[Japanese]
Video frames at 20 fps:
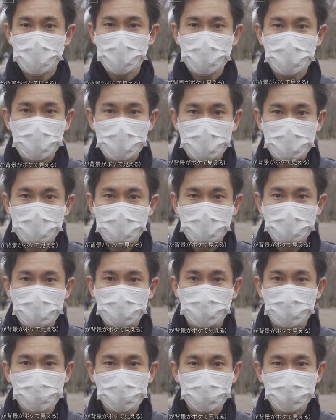背景が
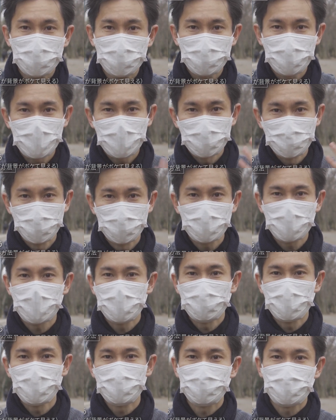すごく大きくボケ
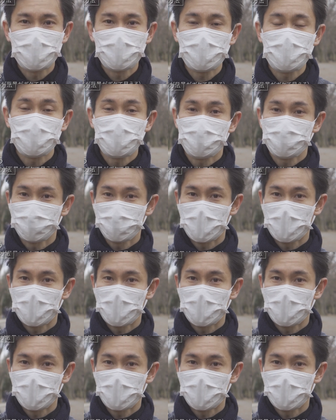て見えるんじゃないでしょう